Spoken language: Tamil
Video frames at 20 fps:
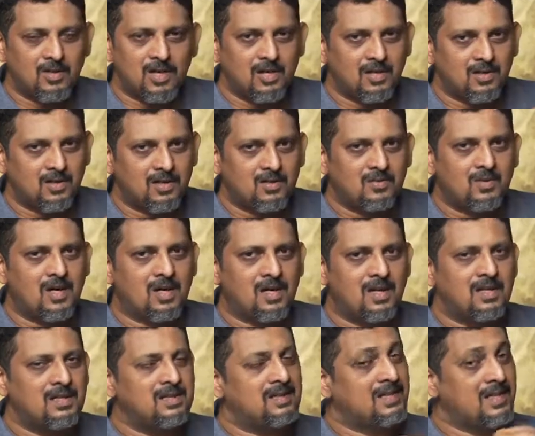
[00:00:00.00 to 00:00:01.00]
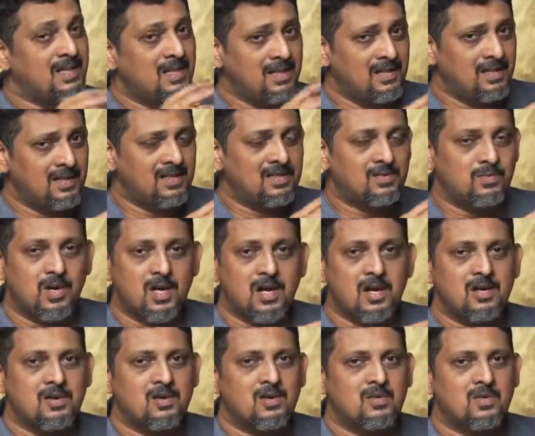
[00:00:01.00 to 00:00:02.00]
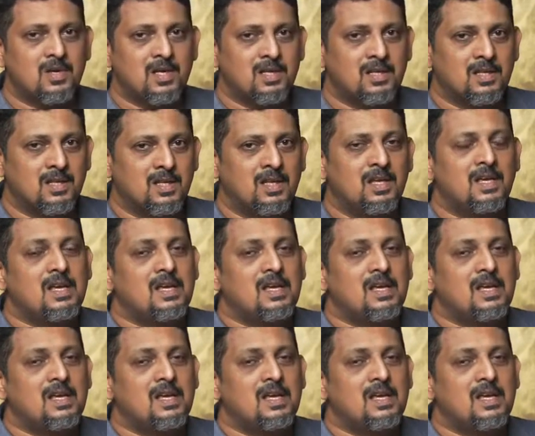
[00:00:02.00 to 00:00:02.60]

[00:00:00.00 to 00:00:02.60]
வாரண்ட்டியோட தான் வாங்கினேன் த்ரீ இயர்ஸ் வாரண்ட்டியோடு வருது